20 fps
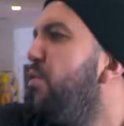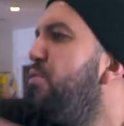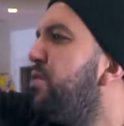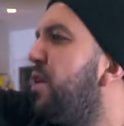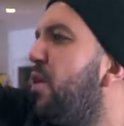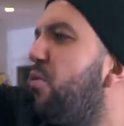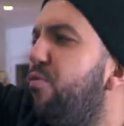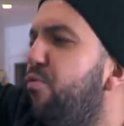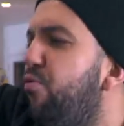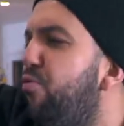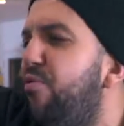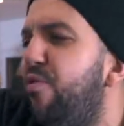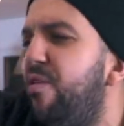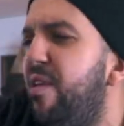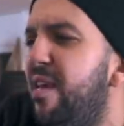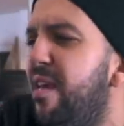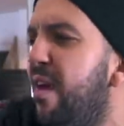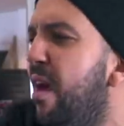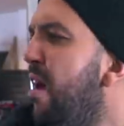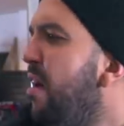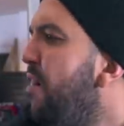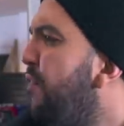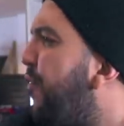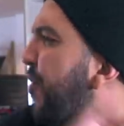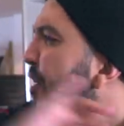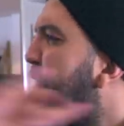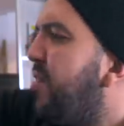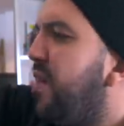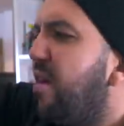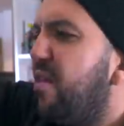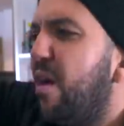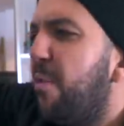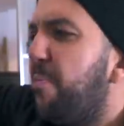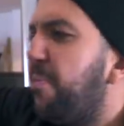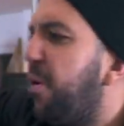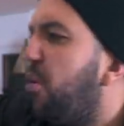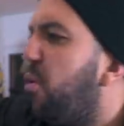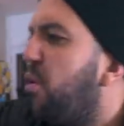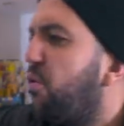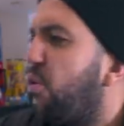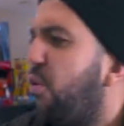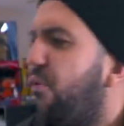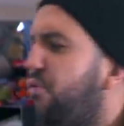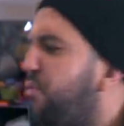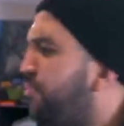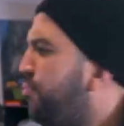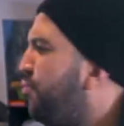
au salon du tuning, faites des apéros entre vous,